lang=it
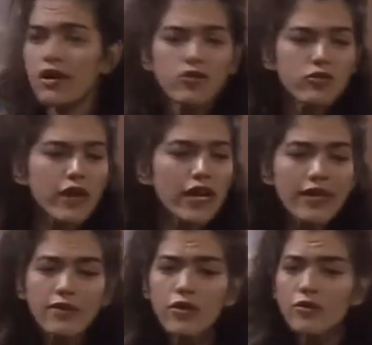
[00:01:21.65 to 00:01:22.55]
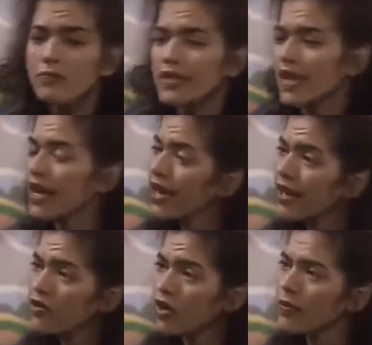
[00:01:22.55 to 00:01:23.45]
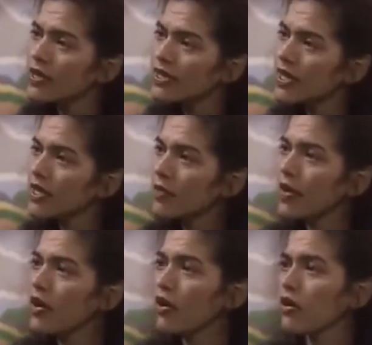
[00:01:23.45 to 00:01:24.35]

Ti dà sollievo sul momento, dopo però ti fa stare